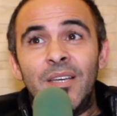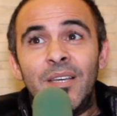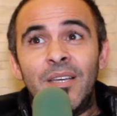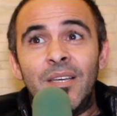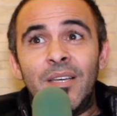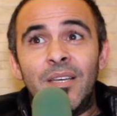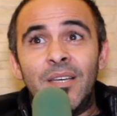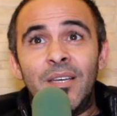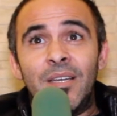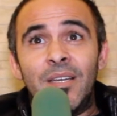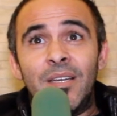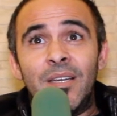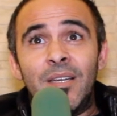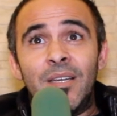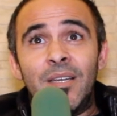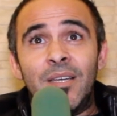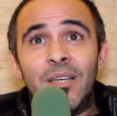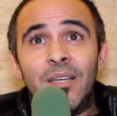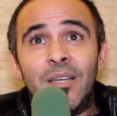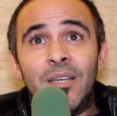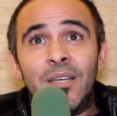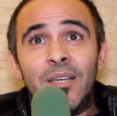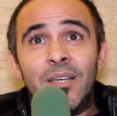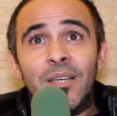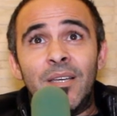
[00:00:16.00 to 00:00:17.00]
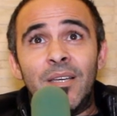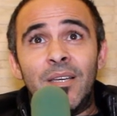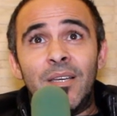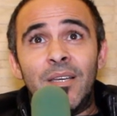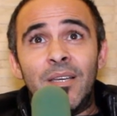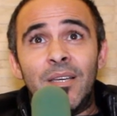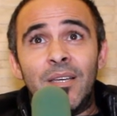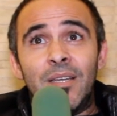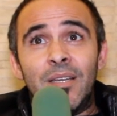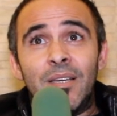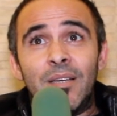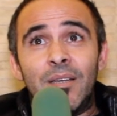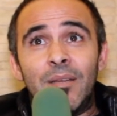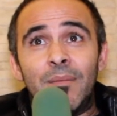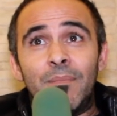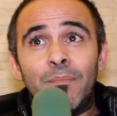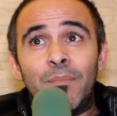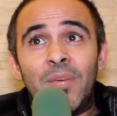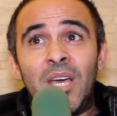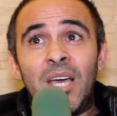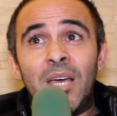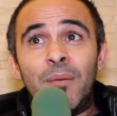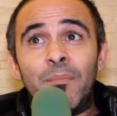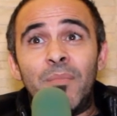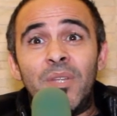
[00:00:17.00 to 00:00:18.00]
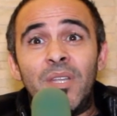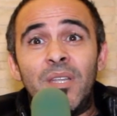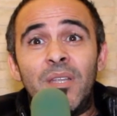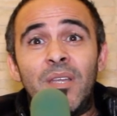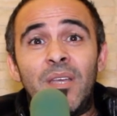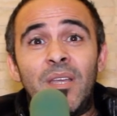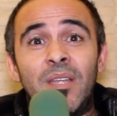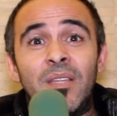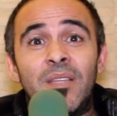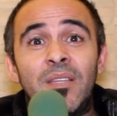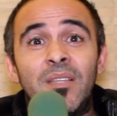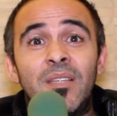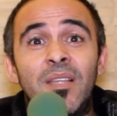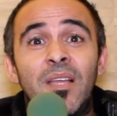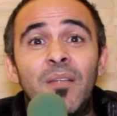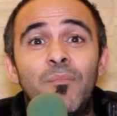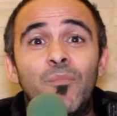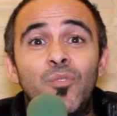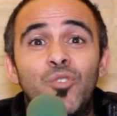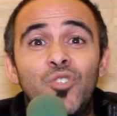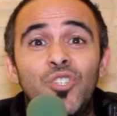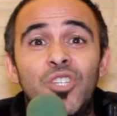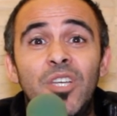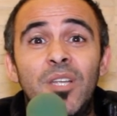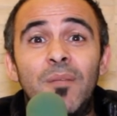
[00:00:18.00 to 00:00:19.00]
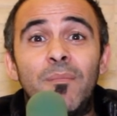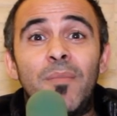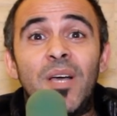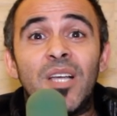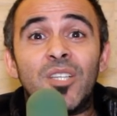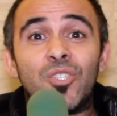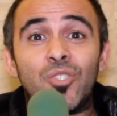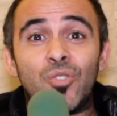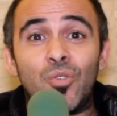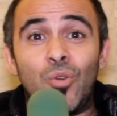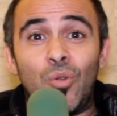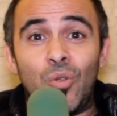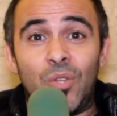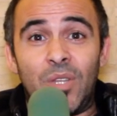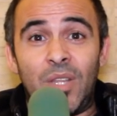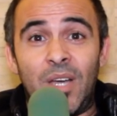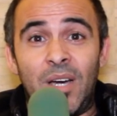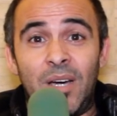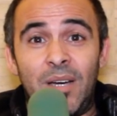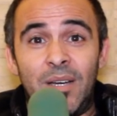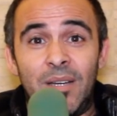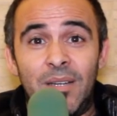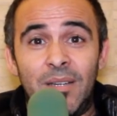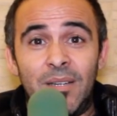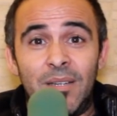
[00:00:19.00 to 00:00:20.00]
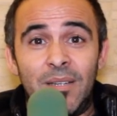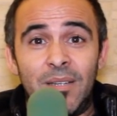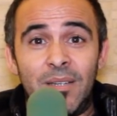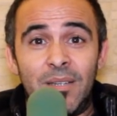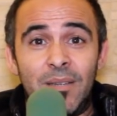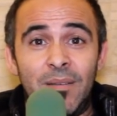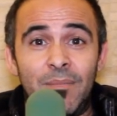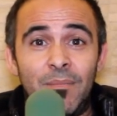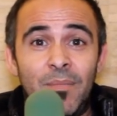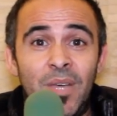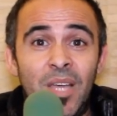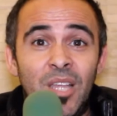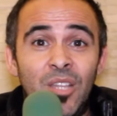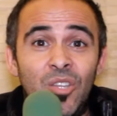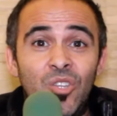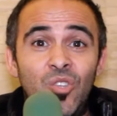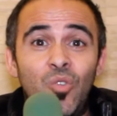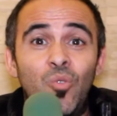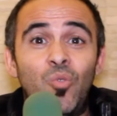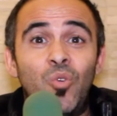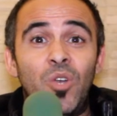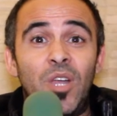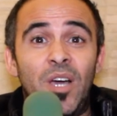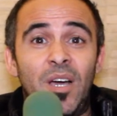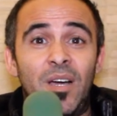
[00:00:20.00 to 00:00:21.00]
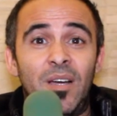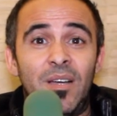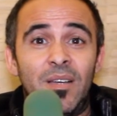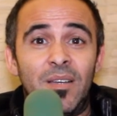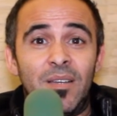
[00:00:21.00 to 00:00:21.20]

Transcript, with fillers: أه مع من عندنا مشكل مع السلطة مع الدولة